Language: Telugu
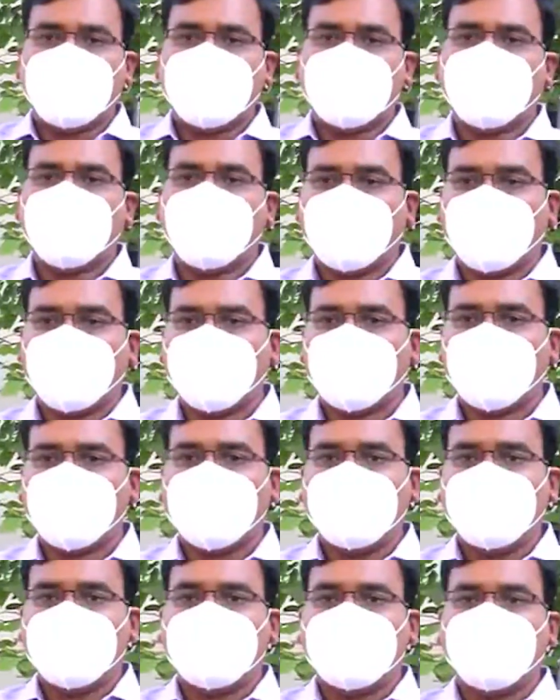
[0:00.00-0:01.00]
ప్రతి ఒక్కరూ
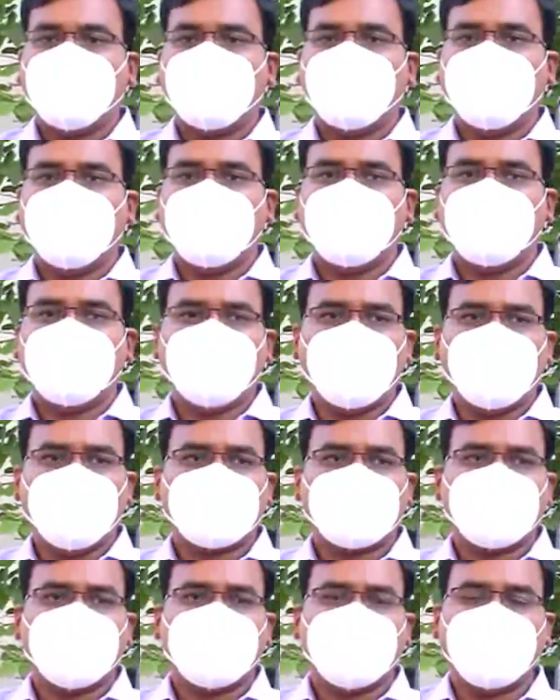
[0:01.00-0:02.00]
కూడా విధిగా
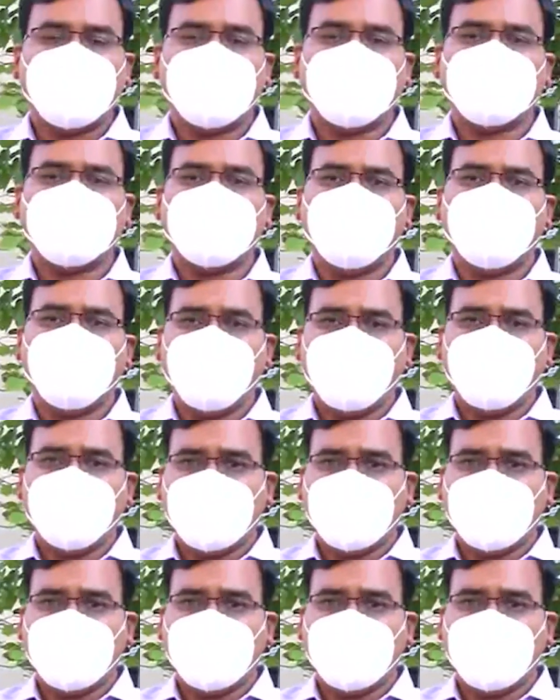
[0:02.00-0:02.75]
మాస్కులు ధరించి